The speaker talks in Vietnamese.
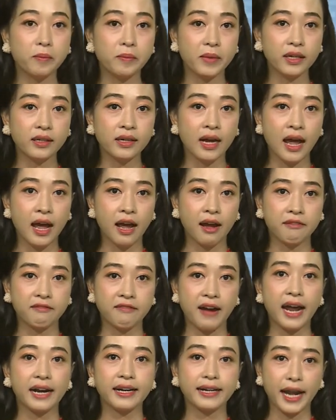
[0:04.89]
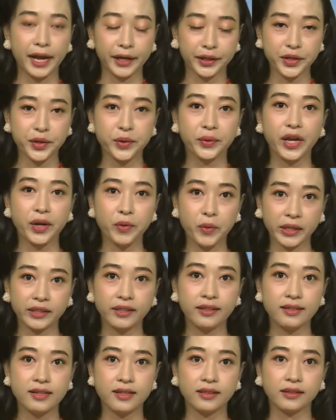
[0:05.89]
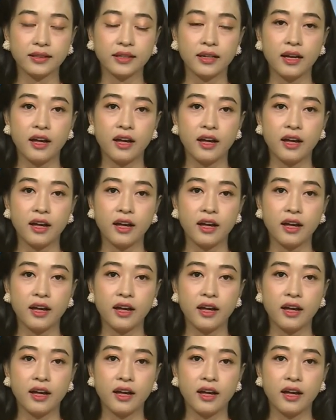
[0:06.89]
minh và đạt nhiều kết quả tích cực.